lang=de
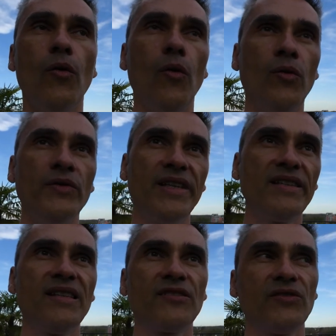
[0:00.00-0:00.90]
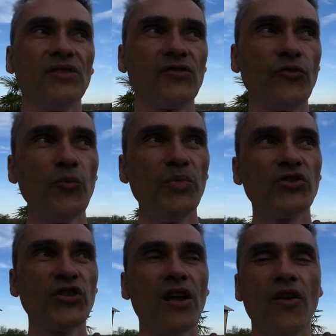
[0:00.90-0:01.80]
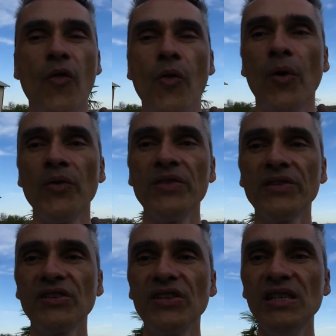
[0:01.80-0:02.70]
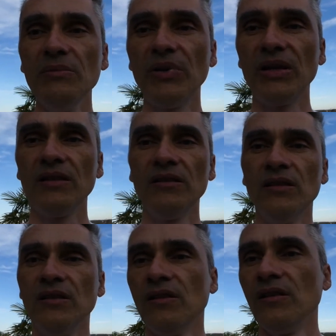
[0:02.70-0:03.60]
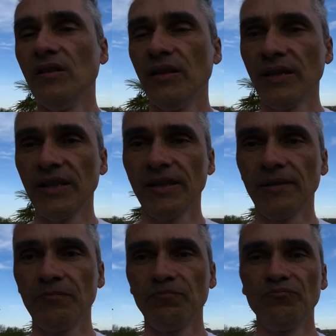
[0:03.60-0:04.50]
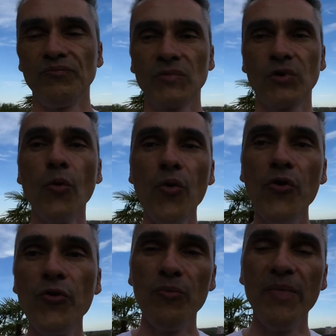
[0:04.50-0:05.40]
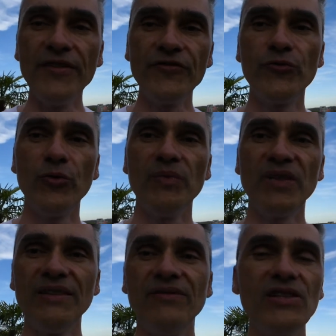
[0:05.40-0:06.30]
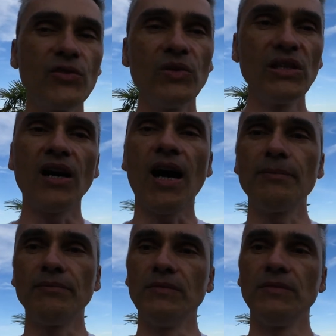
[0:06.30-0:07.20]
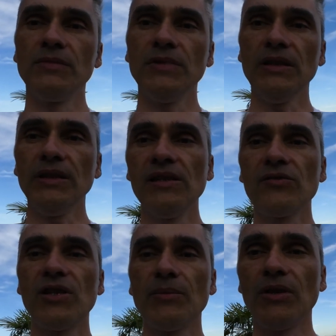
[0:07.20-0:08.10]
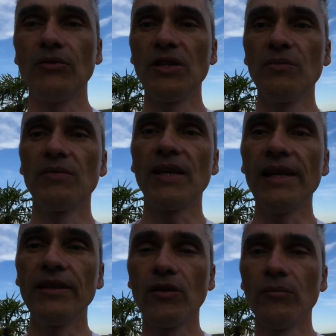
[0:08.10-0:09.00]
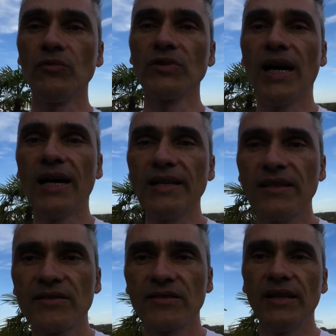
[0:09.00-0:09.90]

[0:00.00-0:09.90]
Und das ist halt so dieses typische Non-Keeper ähm, Kundentyp, Menschentyp, den willst du nicht haben. Ja, also ich habe da auch nicht teilgenommen und gar nichts.